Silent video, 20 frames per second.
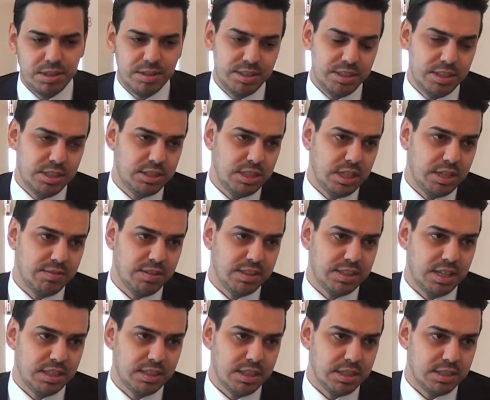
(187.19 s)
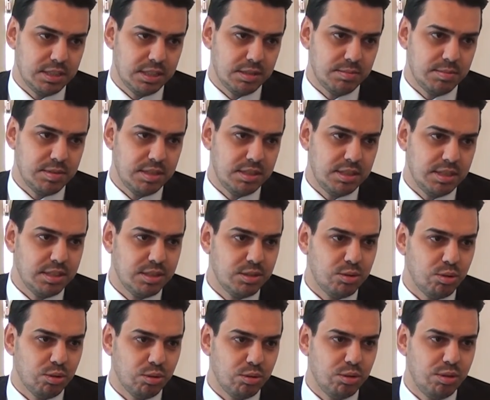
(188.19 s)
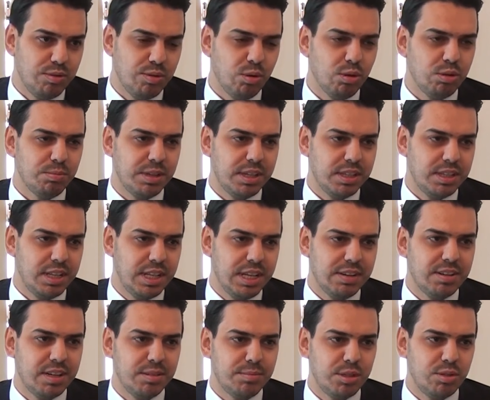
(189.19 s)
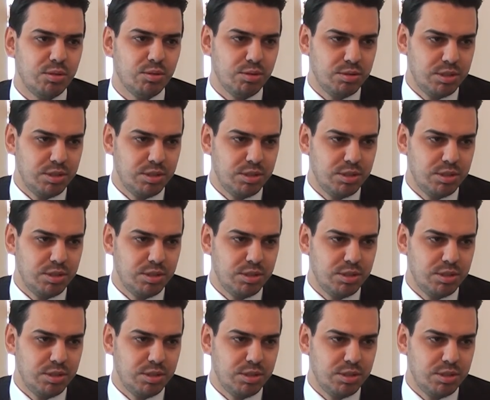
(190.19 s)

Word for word: yaşayan vatandaşlarımızın yanında oluyor ve olmaya da devam ediyor.